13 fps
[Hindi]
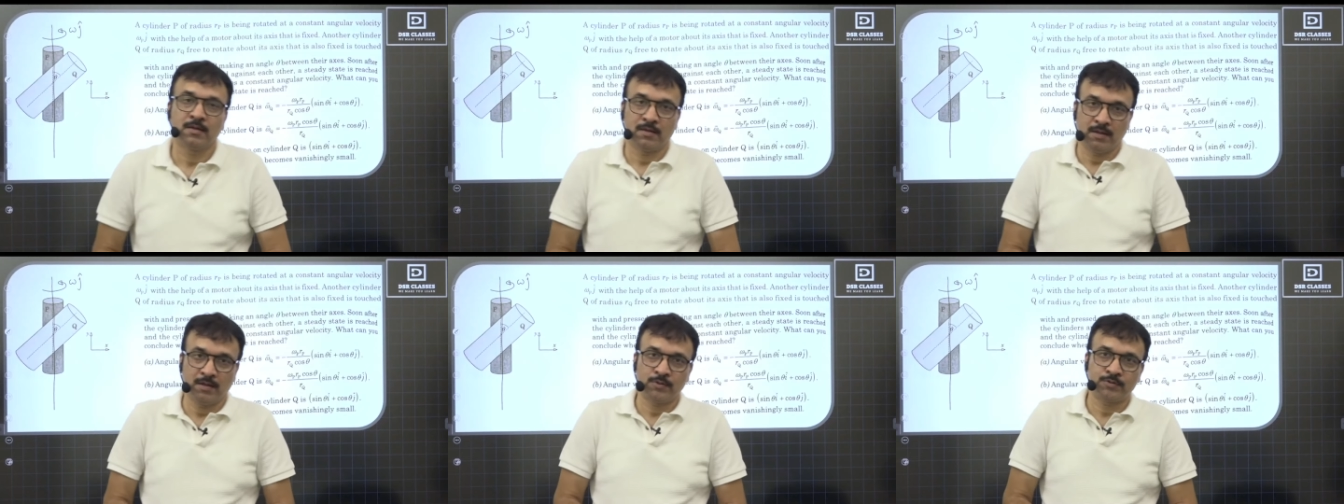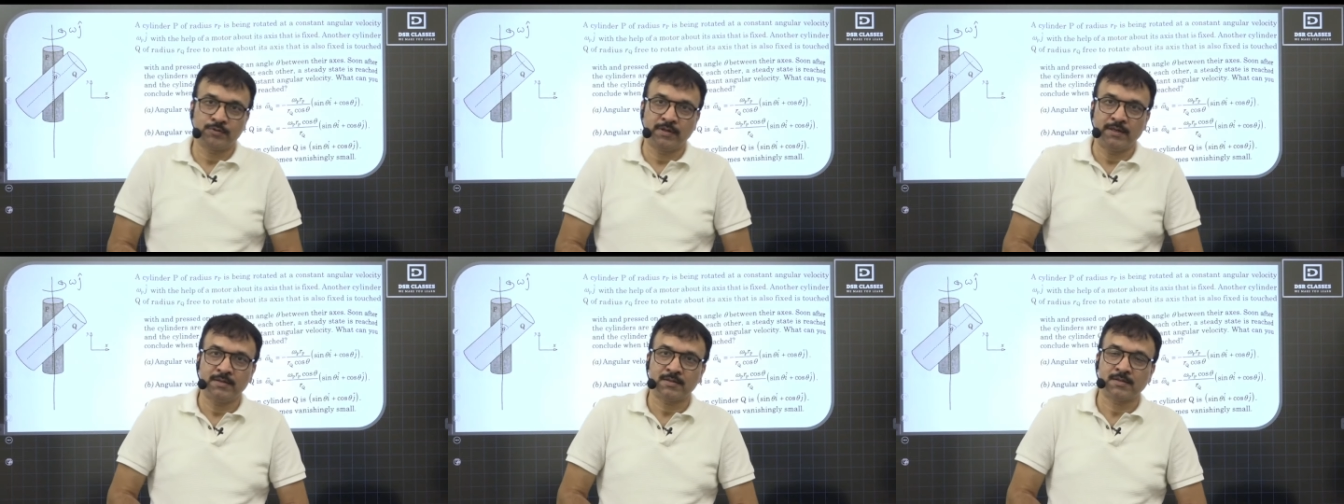हेलो
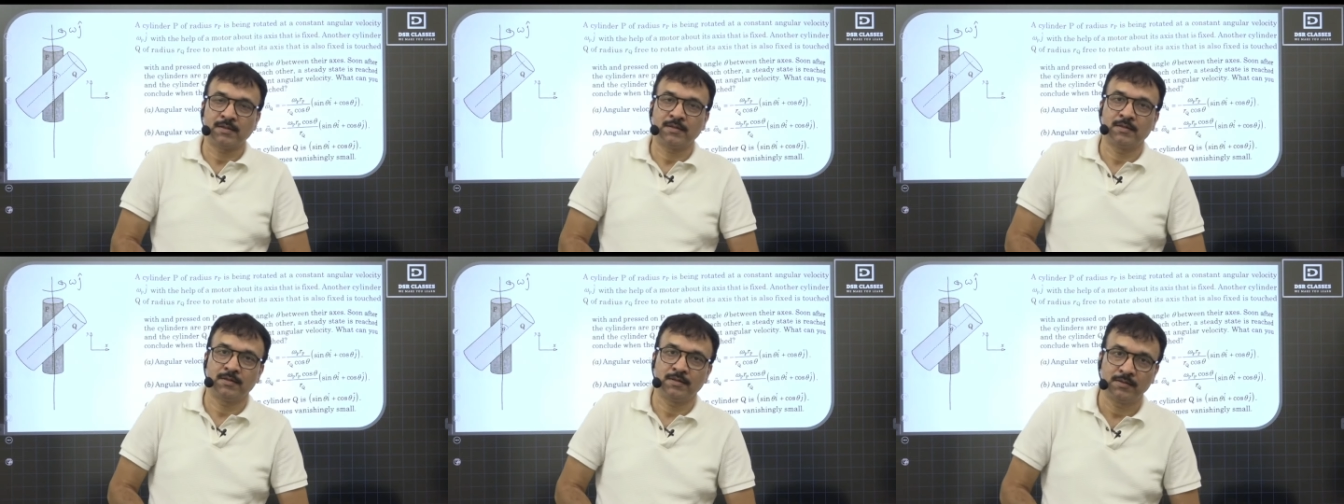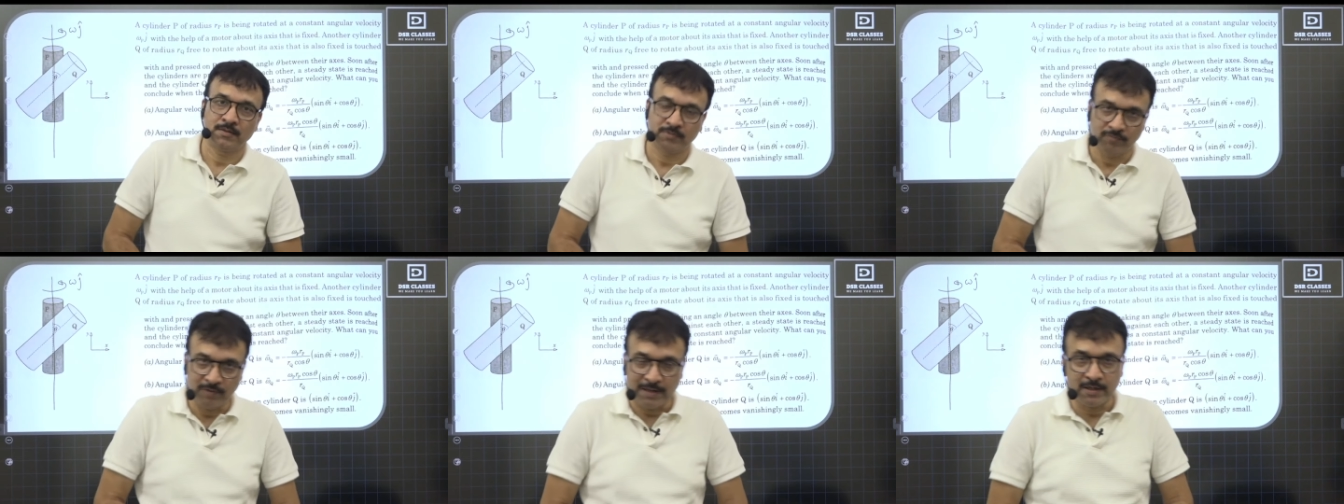स्टूडेंट्स
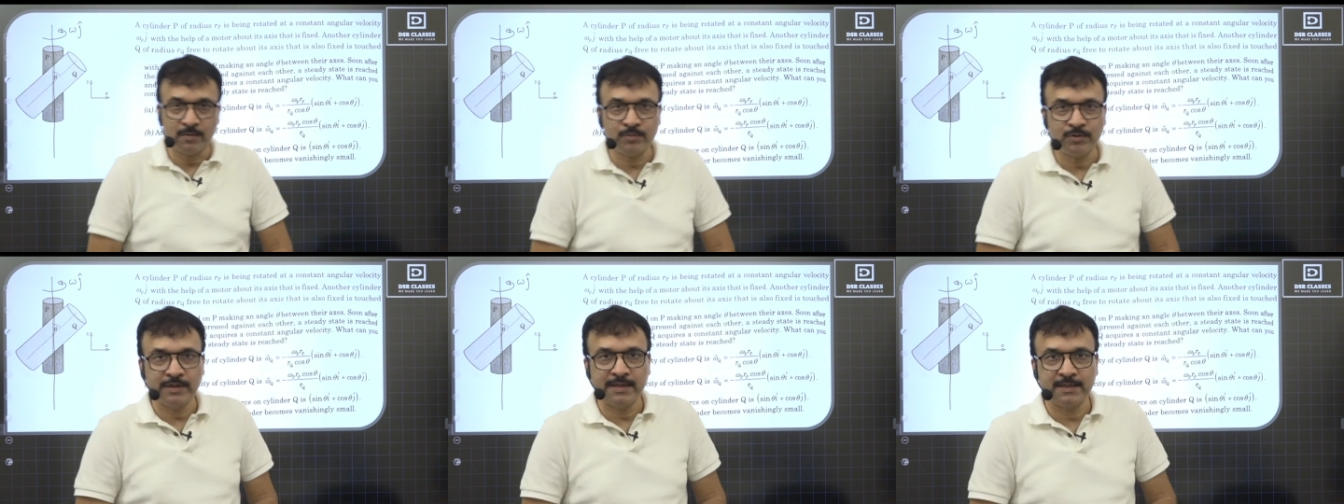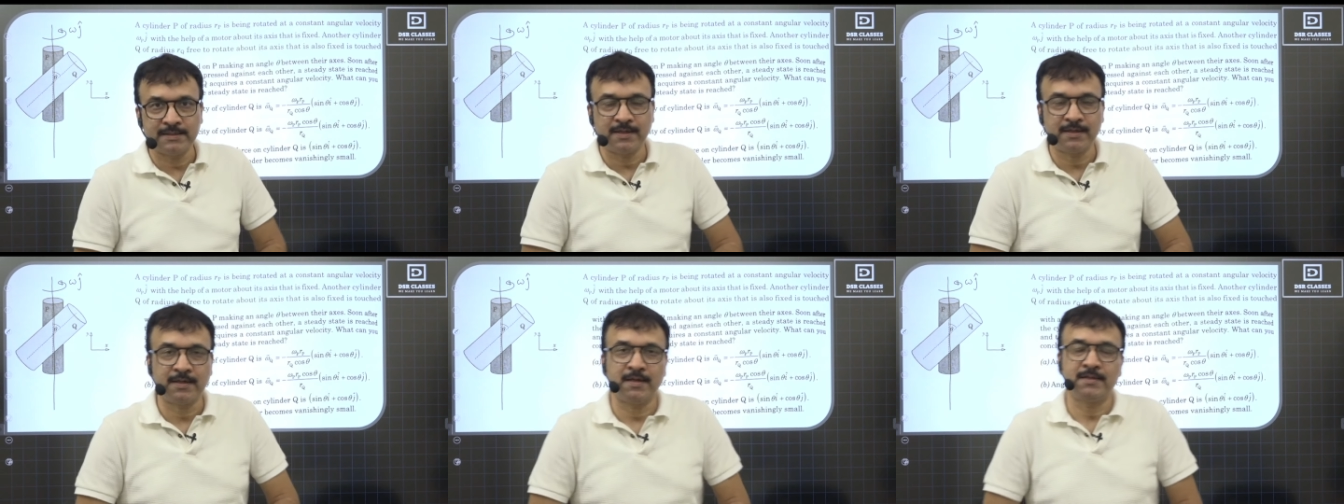वेलकम टू डीएसआर
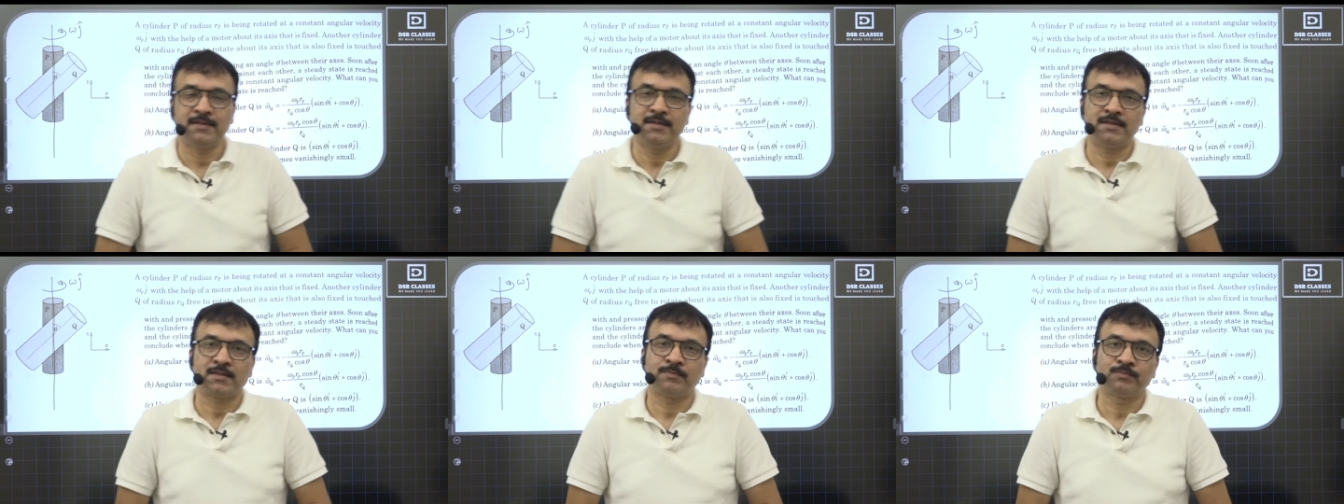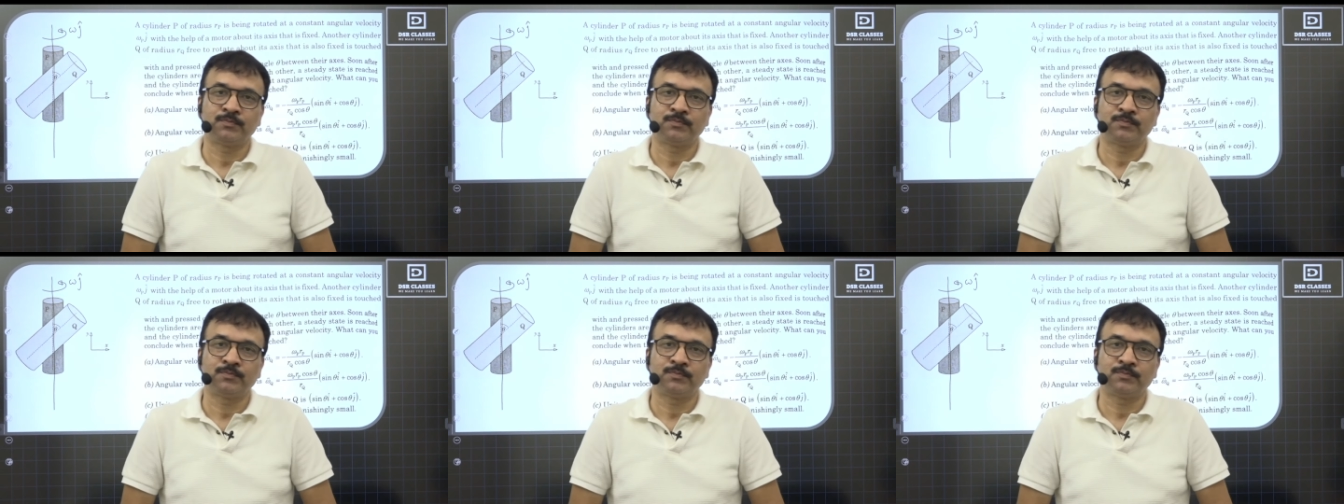क्लासेस